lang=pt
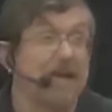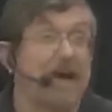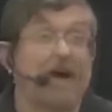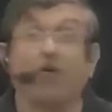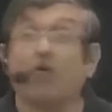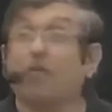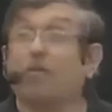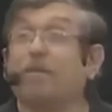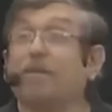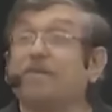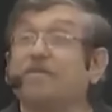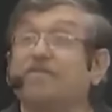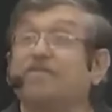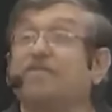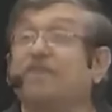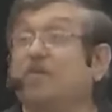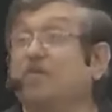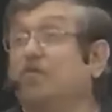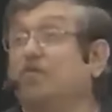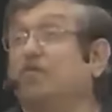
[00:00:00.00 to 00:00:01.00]
a
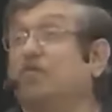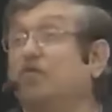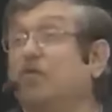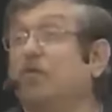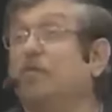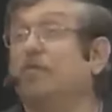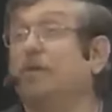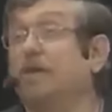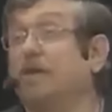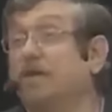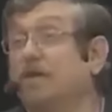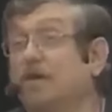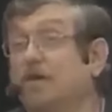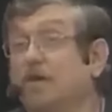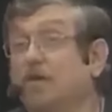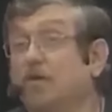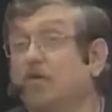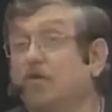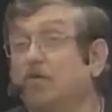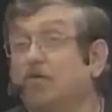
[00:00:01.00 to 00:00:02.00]
opressão sobre
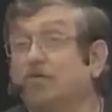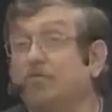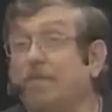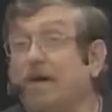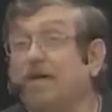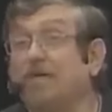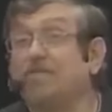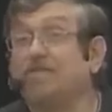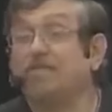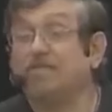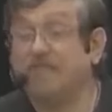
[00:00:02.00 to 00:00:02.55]
os mais